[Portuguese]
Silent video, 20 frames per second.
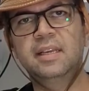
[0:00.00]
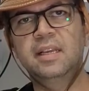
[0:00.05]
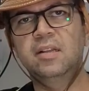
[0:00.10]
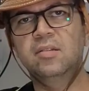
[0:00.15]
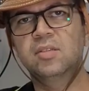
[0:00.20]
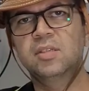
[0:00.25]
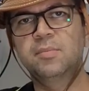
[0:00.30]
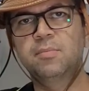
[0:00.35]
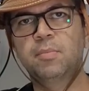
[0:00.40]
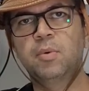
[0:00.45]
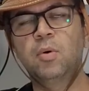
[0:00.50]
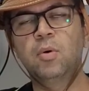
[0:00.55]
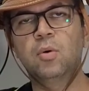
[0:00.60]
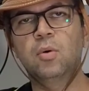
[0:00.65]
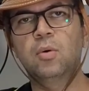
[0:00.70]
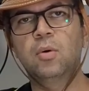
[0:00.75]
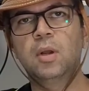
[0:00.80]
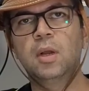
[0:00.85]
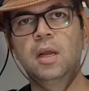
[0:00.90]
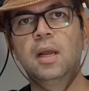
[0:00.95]
500 e
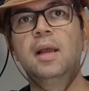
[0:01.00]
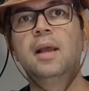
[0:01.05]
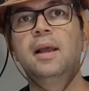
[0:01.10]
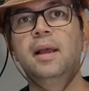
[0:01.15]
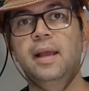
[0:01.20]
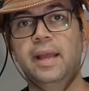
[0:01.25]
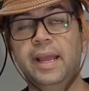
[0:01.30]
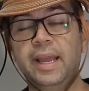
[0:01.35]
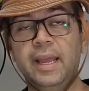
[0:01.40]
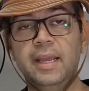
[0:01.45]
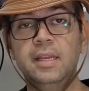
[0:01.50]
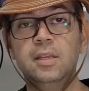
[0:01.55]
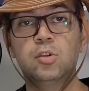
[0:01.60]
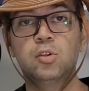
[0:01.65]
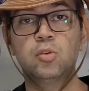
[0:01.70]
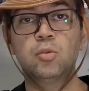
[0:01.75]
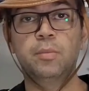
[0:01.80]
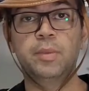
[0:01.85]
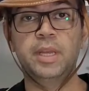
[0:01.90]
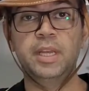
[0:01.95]
pouco, é
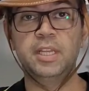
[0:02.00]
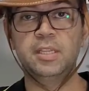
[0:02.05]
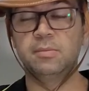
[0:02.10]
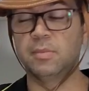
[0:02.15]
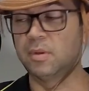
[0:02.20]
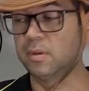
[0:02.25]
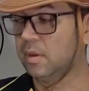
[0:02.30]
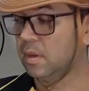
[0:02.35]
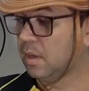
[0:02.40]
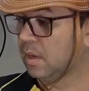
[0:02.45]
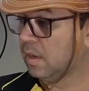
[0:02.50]
isso mesmo.